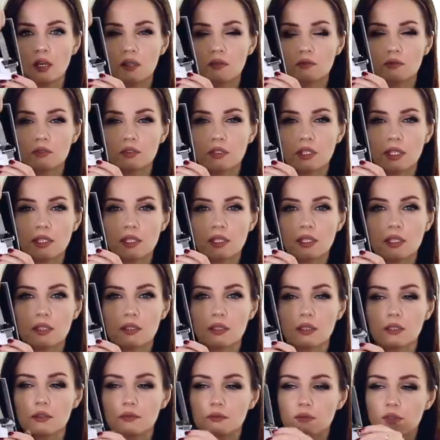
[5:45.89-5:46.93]
вот они
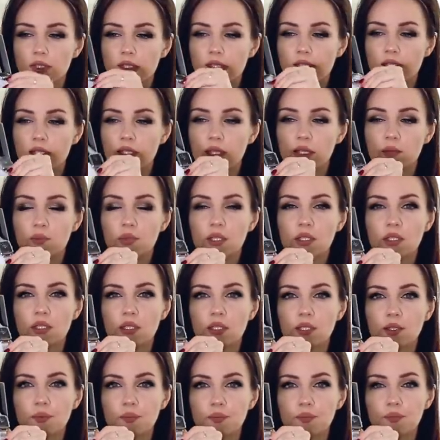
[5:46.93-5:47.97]

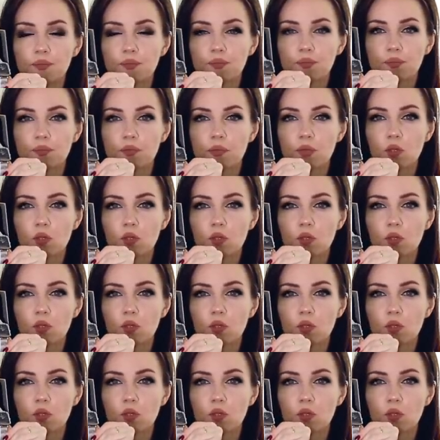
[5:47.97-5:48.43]
серебряные, ну, в